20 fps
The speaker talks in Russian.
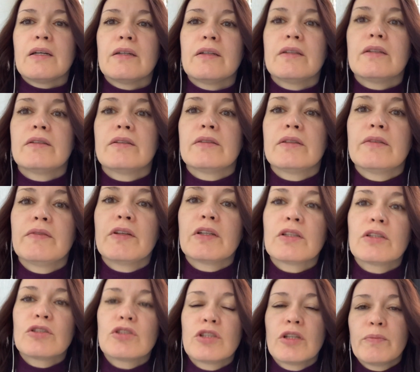Э,
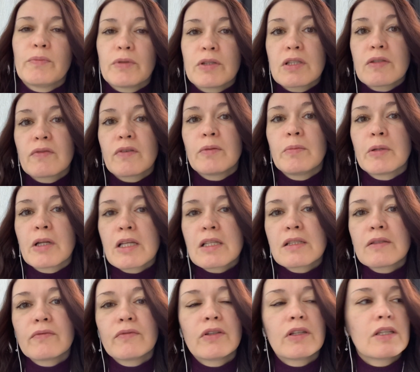наверное, джемпер с
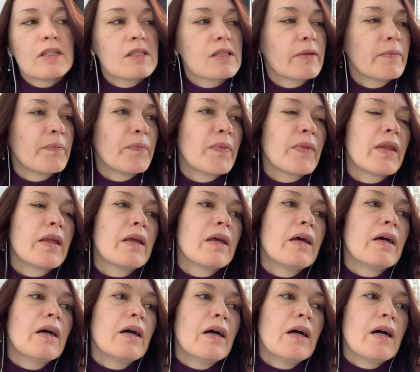своеобразным вырезом.
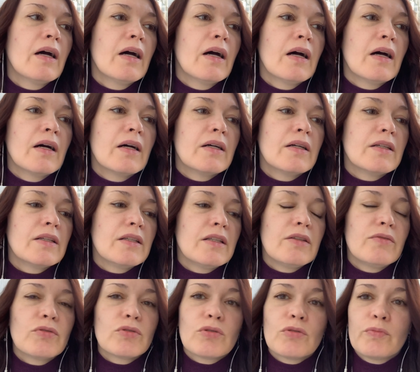
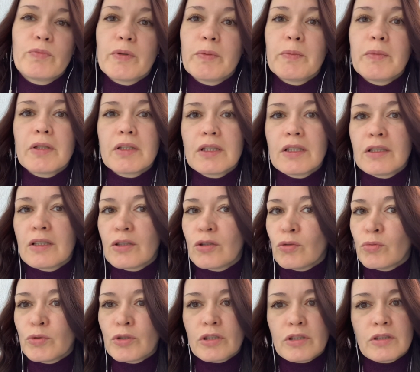И вот он примерно на
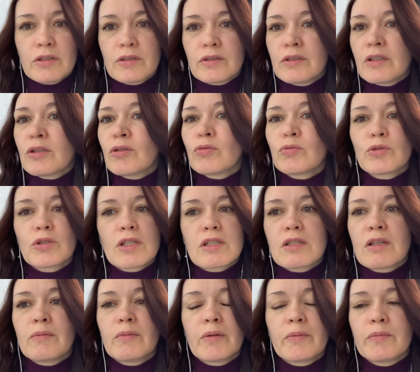том же, на том же
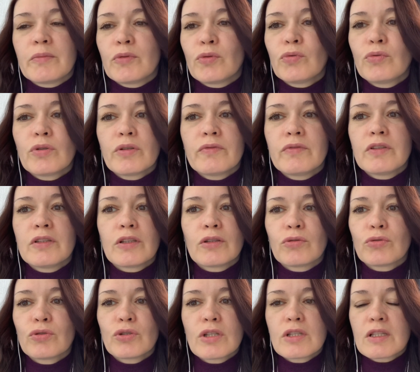самом уровне, на
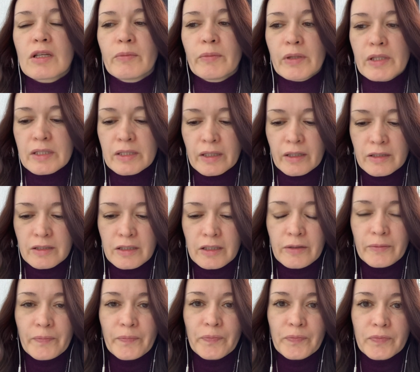той же самой
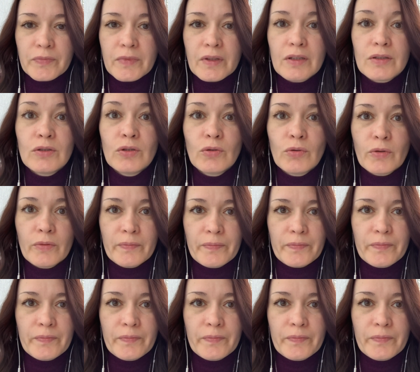стадии. Но